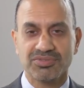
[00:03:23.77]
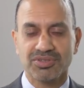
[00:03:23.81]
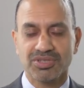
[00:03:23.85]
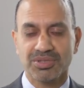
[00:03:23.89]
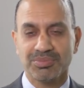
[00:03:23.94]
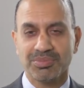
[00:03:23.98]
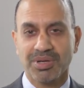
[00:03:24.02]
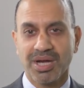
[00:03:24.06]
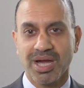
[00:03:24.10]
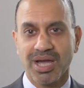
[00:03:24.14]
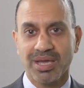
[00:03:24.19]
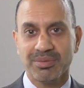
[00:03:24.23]
vor
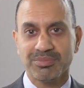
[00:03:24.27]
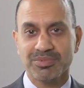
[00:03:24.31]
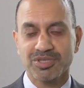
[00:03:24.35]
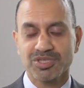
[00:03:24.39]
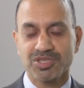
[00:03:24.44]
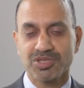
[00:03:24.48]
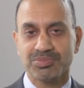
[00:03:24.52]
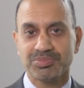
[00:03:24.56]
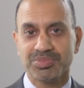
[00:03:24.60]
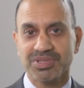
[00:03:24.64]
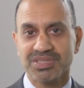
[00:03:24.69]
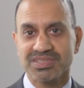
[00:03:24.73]
dem
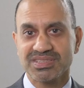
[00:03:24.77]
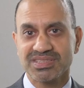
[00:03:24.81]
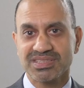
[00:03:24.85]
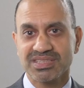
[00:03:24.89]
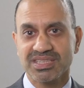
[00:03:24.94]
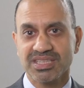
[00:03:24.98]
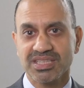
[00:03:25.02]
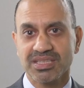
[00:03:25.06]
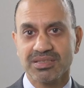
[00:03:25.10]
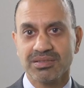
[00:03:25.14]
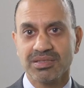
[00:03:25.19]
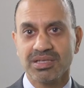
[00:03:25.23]
heimischen
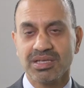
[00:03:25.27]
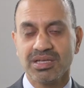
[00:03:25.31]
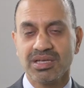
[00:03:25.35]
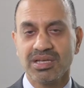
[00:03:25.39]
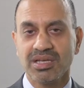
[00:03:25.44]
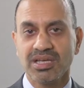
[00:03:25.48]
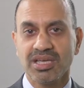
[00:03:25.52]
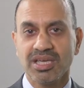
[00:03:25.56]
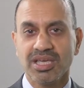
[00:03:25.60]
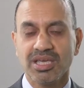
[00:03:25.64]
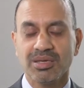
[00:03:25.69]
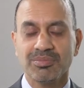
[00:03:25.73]
PC
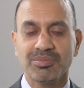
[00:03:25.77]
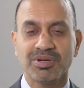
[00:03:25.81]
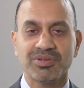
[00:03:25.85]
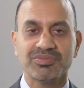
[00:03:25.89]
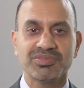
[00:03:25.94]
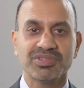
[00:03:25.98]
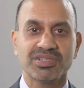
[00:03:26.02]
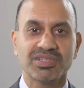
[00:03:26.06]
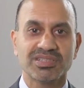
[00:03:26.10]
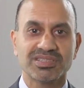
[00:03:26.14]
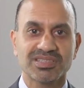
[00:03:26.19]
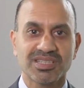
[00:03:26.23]
immer
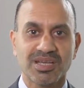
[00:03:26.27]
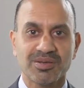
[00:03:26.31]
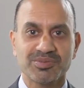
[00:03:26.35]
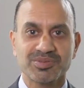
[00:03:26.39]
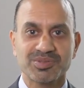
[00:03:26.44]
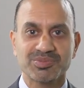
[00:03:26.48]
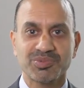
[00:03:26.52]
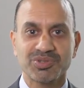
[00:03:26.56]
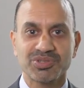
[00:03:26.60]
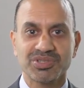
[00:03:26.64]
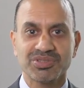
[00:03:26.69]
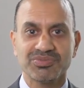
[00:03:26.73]
wieder
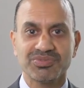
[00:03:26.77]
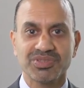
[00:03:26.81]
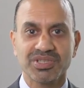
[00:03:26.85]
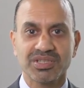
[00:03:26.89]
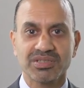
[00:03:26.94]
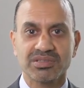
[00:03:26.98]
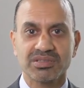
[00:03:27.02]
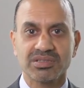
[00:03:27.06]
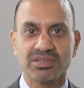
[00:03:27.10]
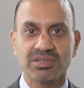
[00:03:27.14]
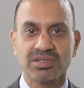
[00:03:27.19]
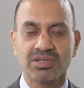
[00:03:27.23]
selbst
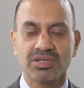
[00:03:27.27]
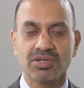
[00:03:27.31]
motiviert,